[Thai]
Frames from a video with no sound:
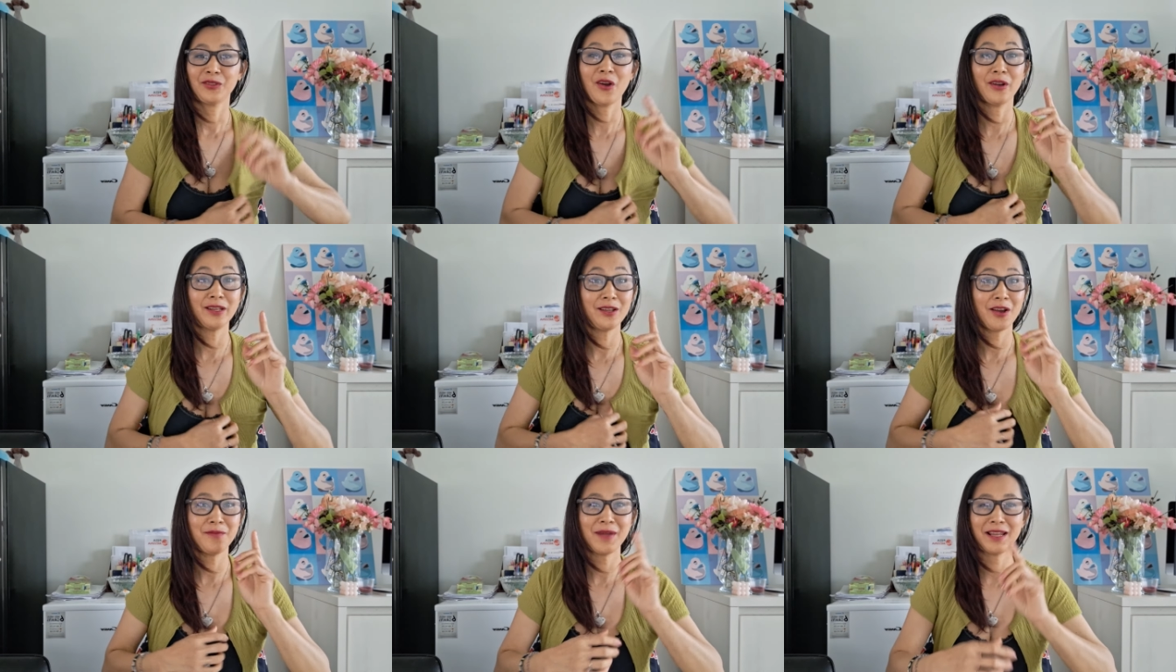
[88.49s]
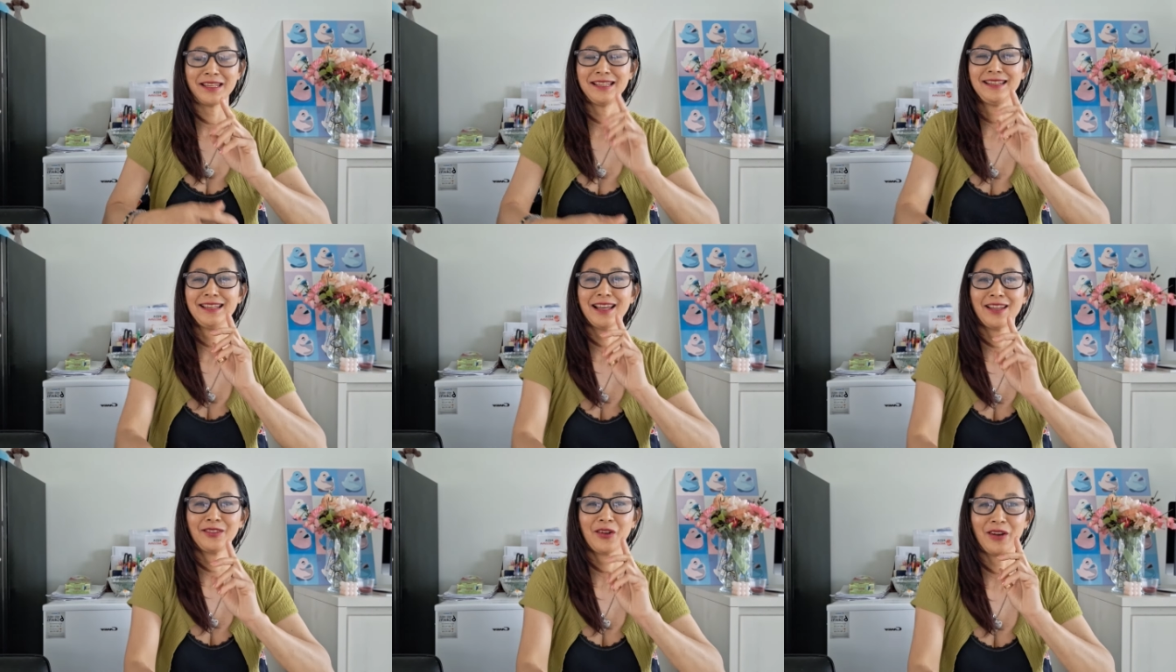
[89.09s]
ตอนที่อ้อยมาที่
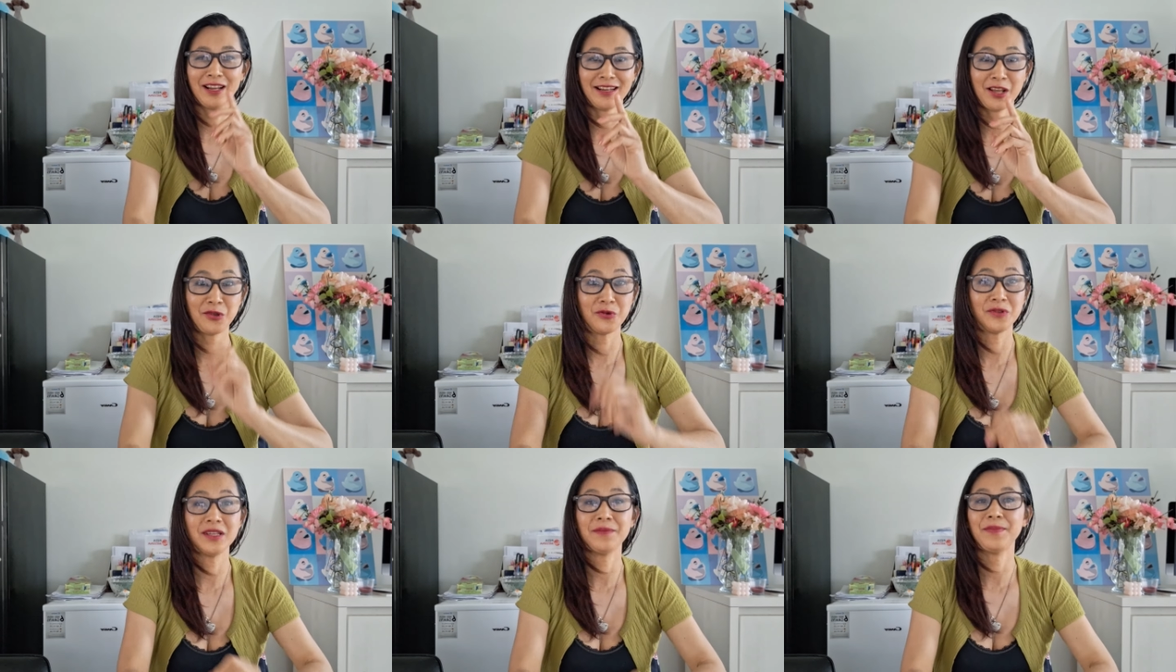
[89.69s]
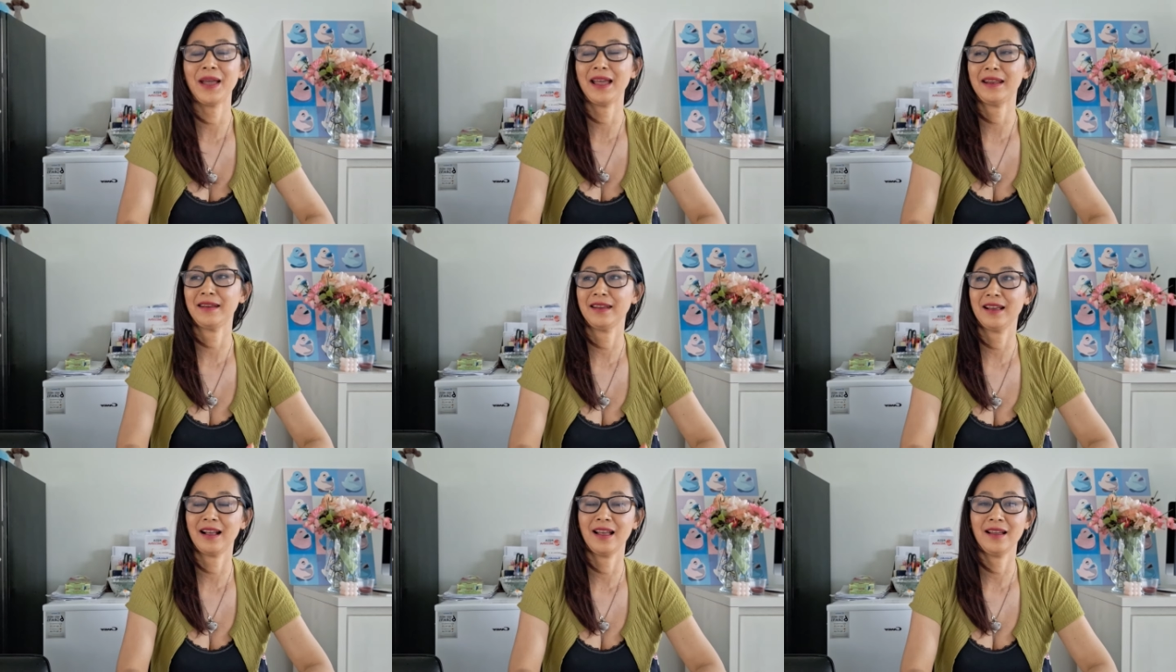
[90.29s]
นี่ตอนนั้นอายุ
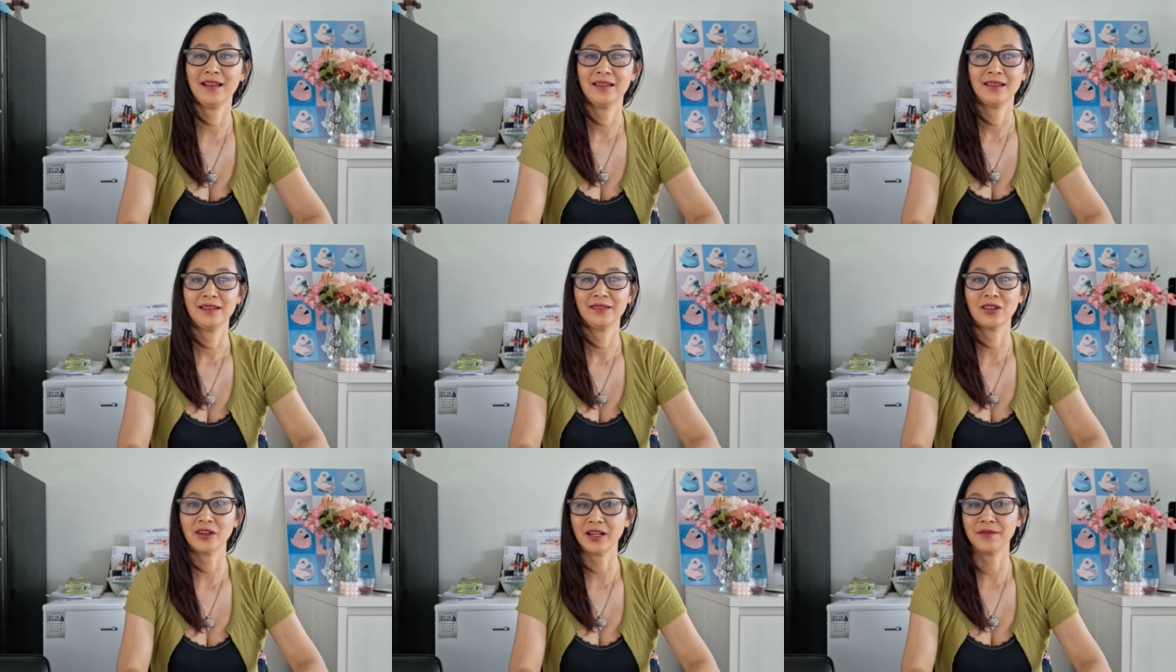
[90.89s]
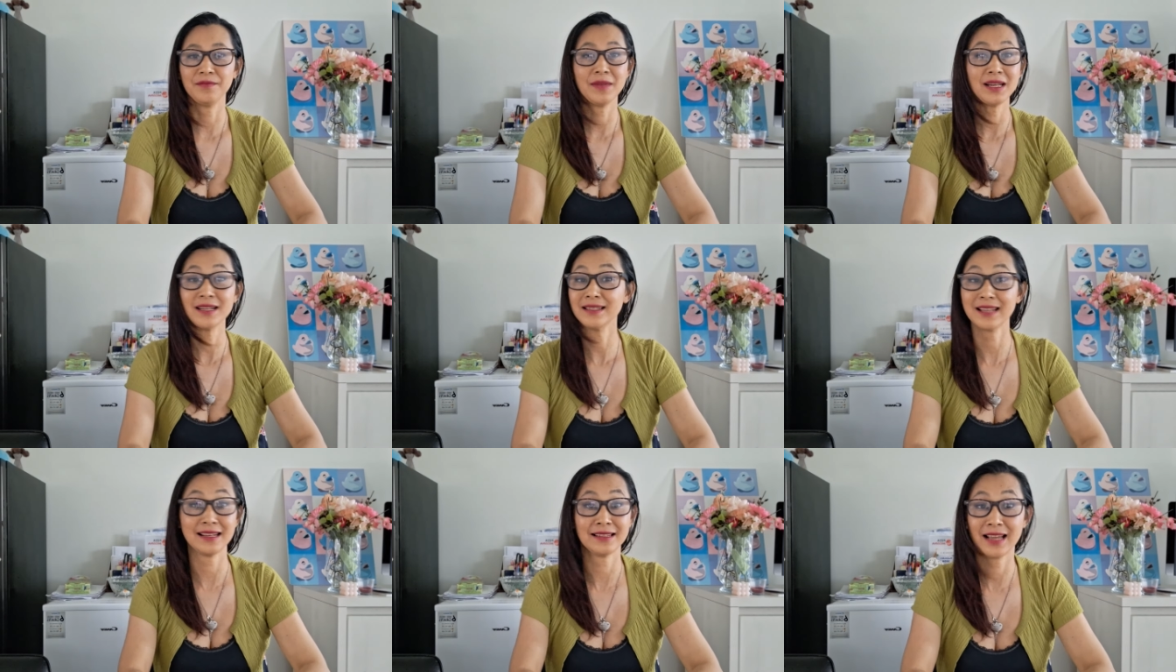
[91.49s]
28 นะคะตอนนั้นไม่
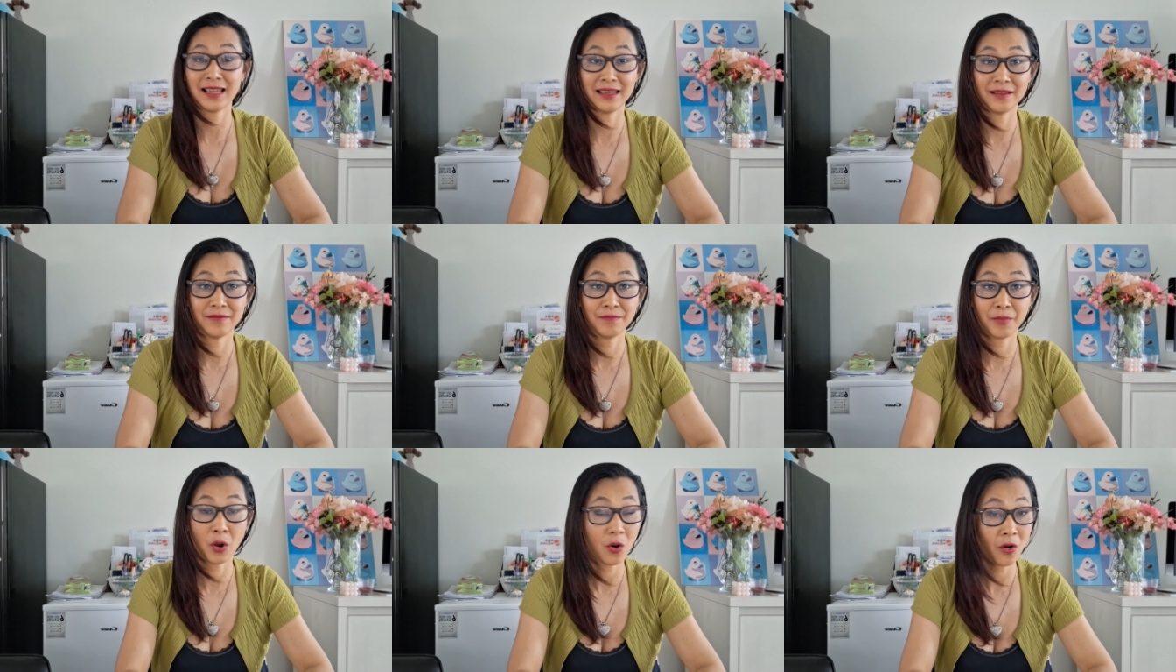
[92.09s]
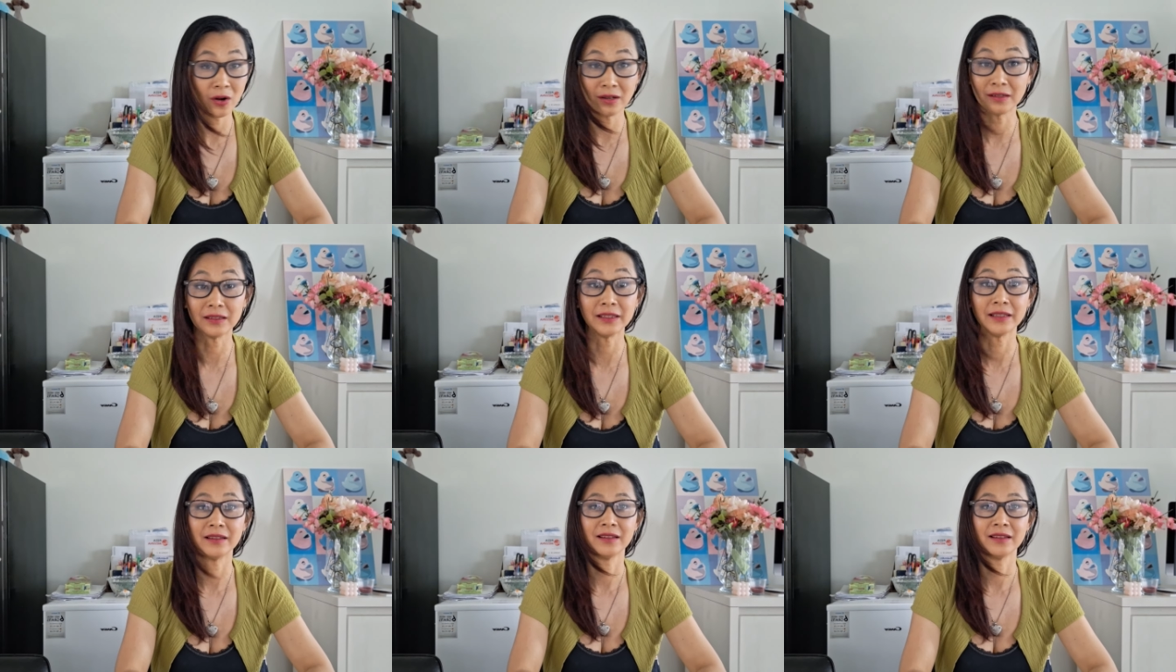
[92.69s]
ได้ใส่ใจ พ่อเลย